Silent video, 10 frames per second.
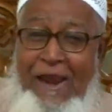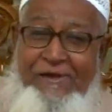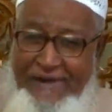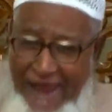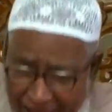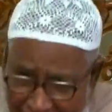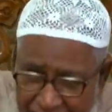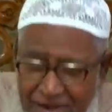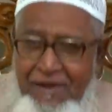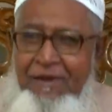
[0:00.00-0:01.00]
দল আছে
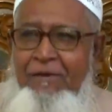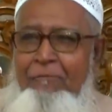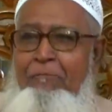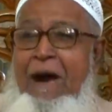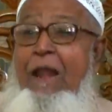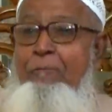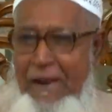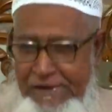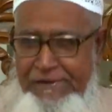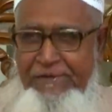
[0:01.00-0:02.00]
মাল
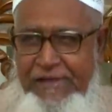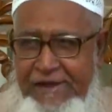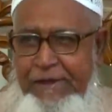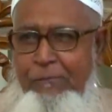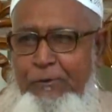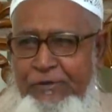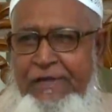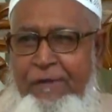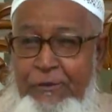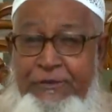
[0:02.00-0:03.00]
পানি দেখি
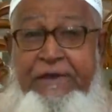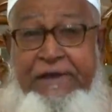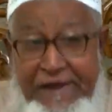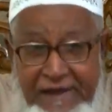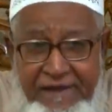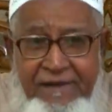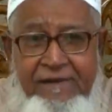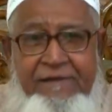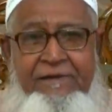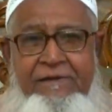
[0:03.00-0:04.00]
বক্তৃতার মধ্যে কি
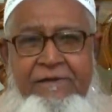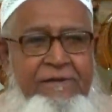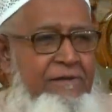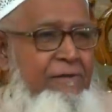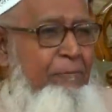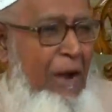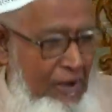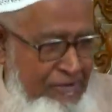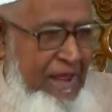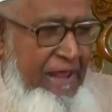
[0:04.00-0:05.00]

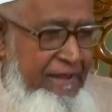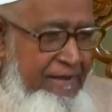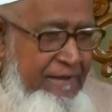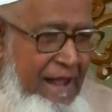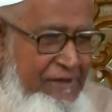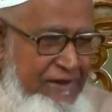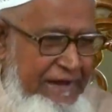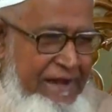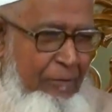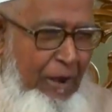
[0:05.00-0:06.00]
পাওয়া যায় আছে
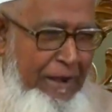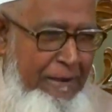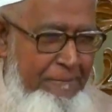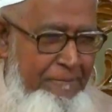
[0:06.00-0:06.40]
কিনা বলেন